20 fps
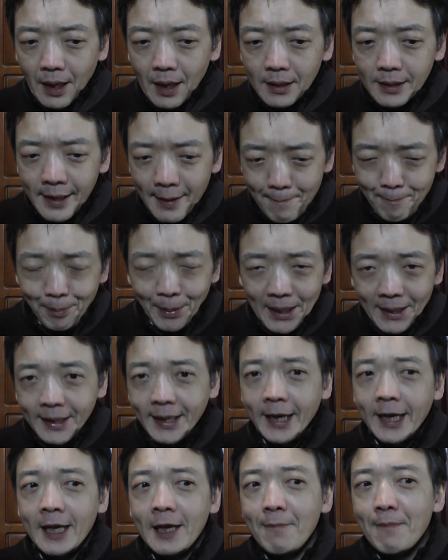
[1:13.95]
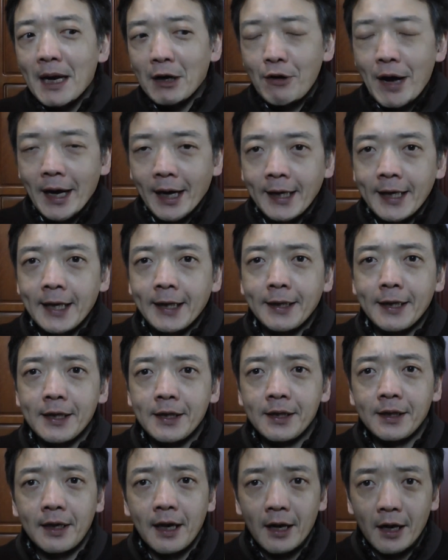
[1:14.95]
全般的にまろやかなんで
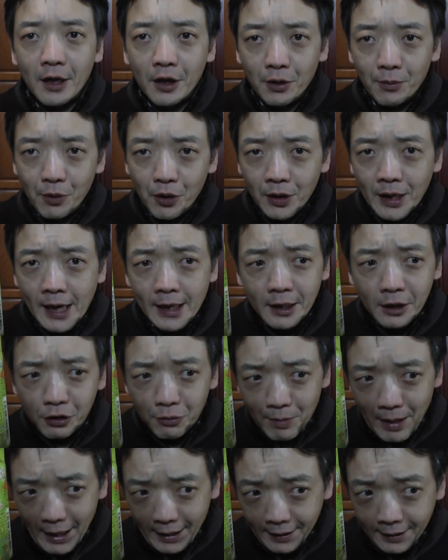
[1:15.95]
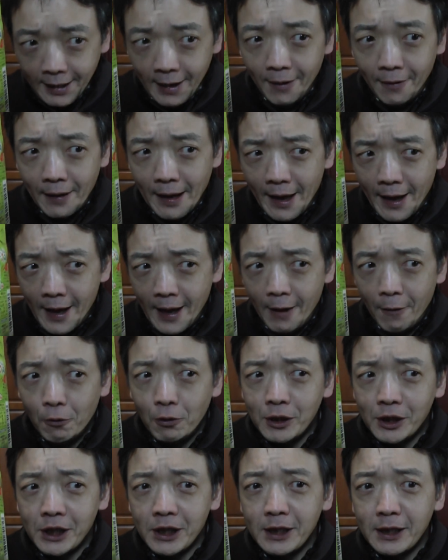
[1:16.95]
すけれども、果肉もあって、えー、美
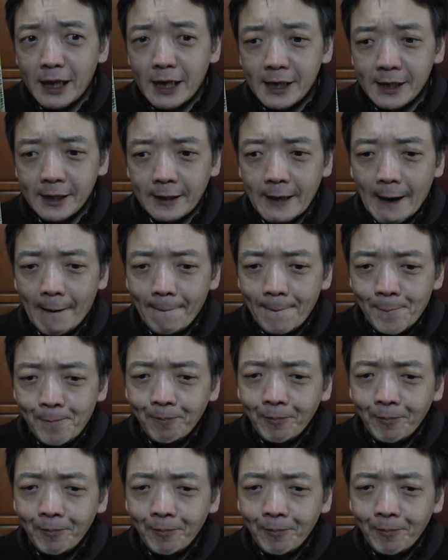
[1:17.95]
味しいんですが、